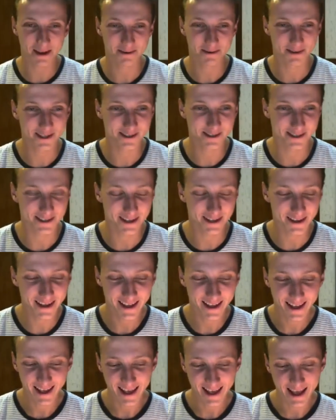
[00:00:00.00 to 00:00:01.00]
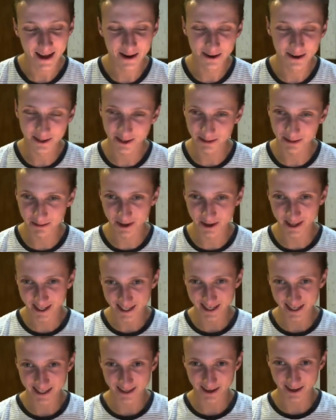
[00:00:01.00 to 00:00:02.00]
oui je sais, le jeu de mots est
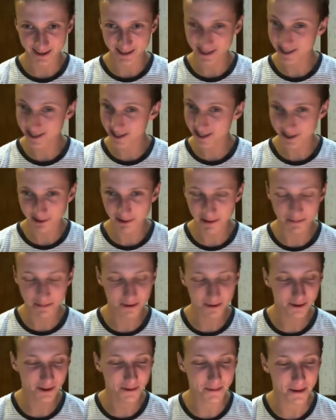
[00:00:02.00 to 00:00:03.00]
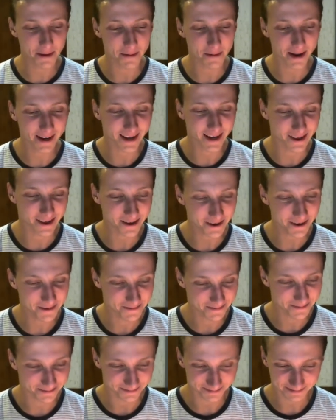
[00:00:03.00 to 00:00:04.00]
déjà sorti, j'ai trouvé plutôt pas mal d'ailleurs.
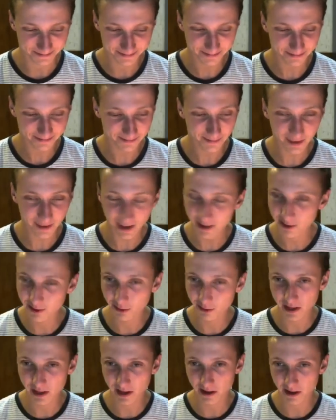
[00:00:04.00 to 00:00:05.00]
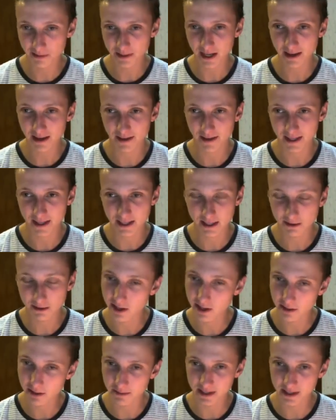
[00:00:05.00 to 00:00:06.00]
Donc comme ça il va
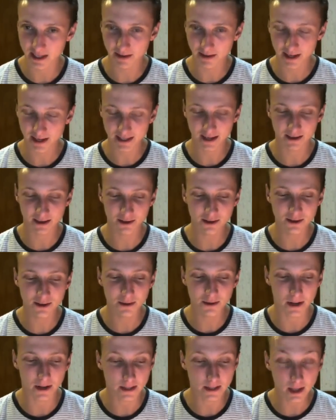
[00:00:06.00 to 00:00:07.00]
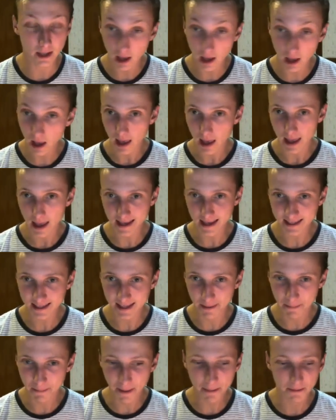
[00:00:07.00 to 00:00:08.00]
dissuader mes adversaires de se placer, et
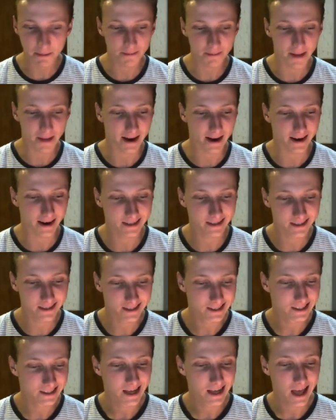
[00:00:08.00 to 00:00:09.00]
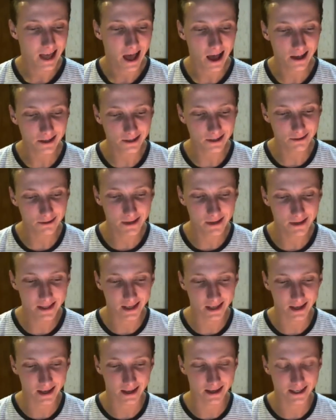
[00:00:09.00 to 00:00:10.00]
c'est pas plus mal. Ensuite,
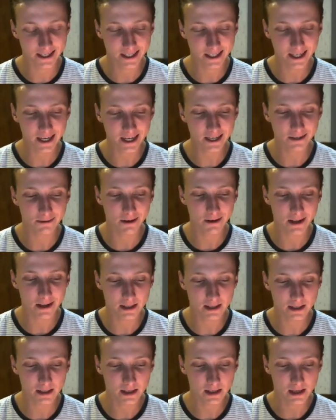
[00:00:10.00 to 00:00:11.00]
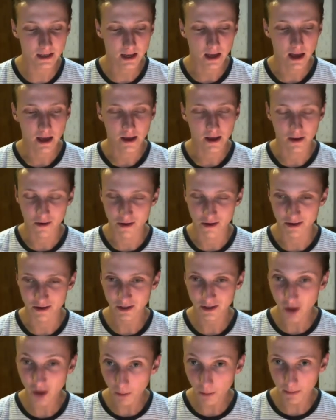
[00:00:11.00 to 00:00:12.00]
j'ai choisi euh,
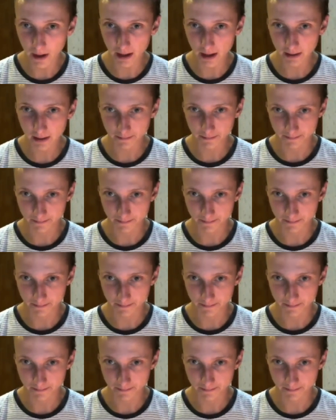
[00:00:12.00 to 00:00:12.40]
Scorplan,